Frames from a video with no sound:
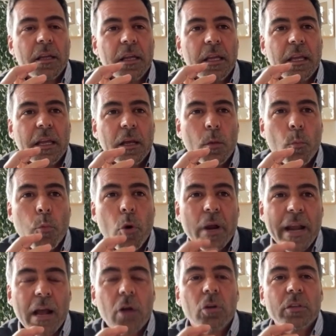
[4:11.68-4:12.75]
eh,
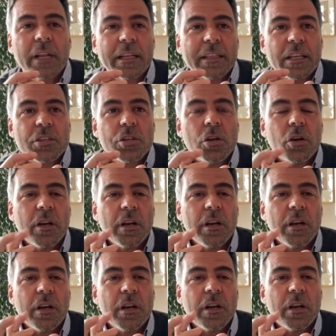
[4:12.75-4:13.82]
buenas
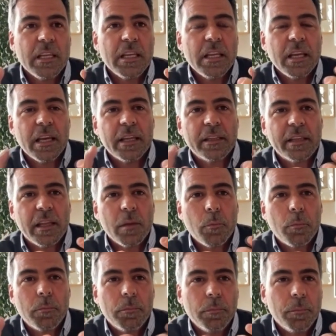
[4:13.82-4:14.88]
contrataciones y
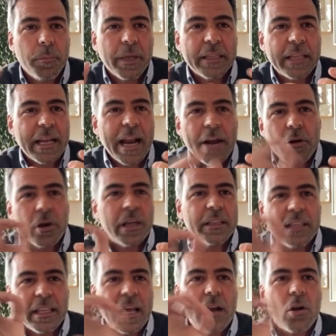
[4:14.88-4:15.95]
este, veteranos
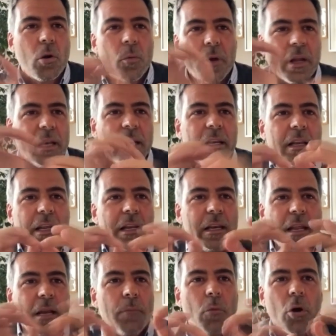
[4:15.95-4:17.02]
que te dan como
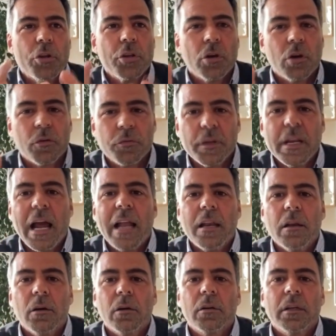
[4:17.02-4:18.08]
el, moño
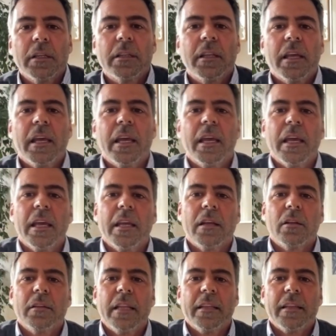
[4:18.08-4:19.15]
final, ¿no?
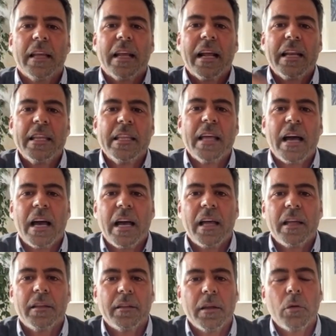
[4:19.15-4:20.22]
Este, de,
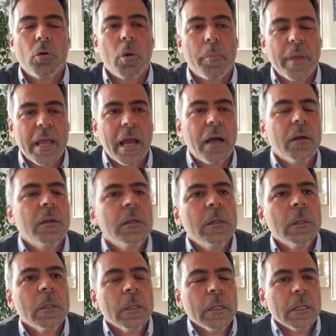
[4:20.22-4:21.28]
calidad europea.
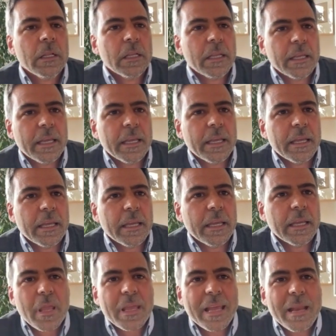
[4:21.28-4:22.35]

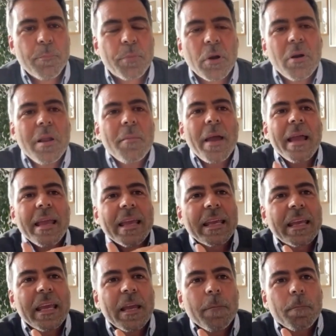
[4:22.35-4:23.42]
Eh, el problema
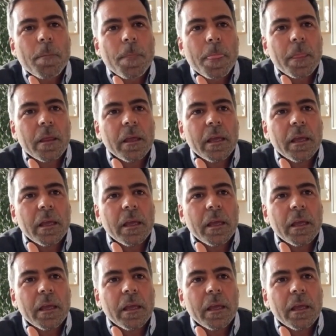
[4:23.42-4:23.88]
es que